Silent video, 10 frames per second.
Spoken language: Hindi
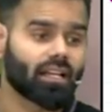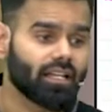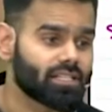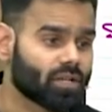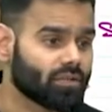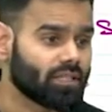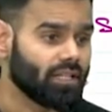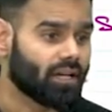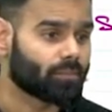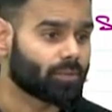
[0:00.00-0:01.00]
करने की जरूरत ही
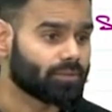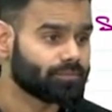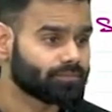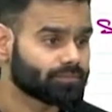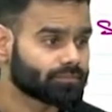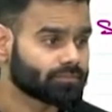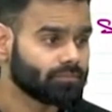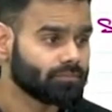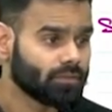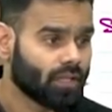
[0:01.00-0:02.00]
नहीं आपको
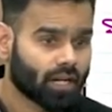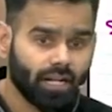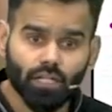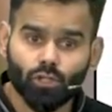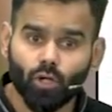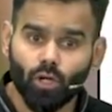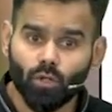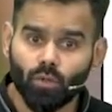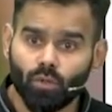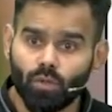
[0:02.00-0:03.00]
राइट अ
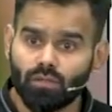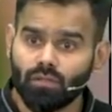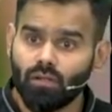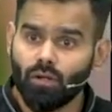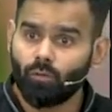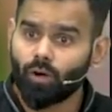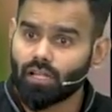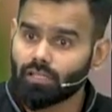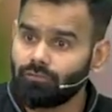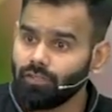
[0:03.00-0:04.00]
शॉर्ट नोट वॉट
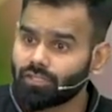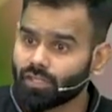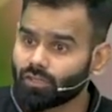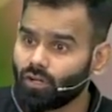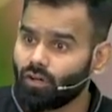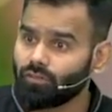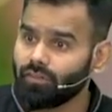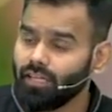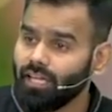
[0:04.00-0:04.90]
आर द फीचर्स ऑफ